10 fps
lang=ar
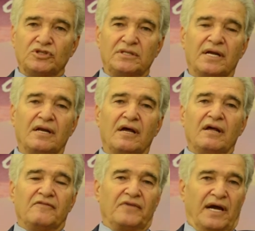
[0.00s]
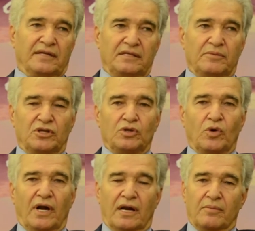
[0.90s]
جدا في العديد من الدول
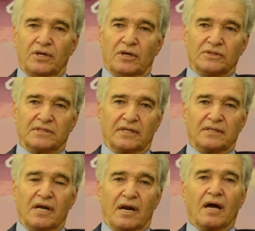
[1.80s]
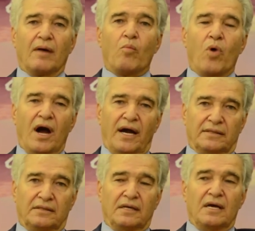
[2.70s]
العربية هو السرطان رقم
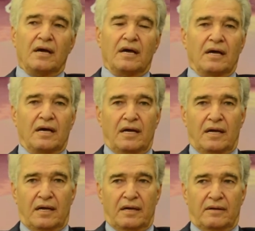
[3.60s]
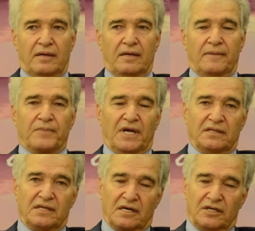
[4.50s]
واحد آه، آه،
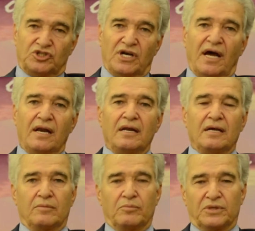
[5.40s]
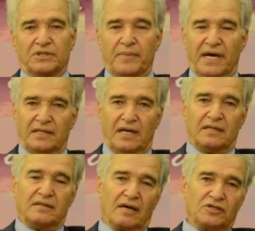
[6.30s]
عند الرجال بتبادل
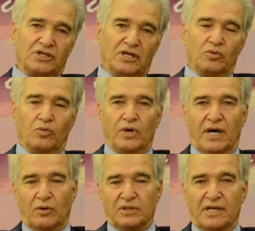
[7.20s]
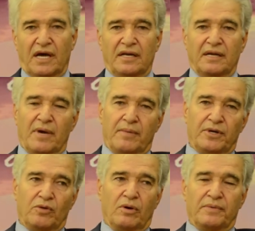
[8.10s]
الدرجة الأولى أو الثانية ما
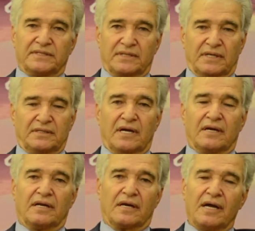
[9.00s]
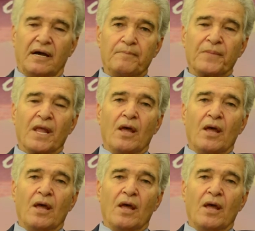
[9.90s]
بينه وما بين سرطان الرئة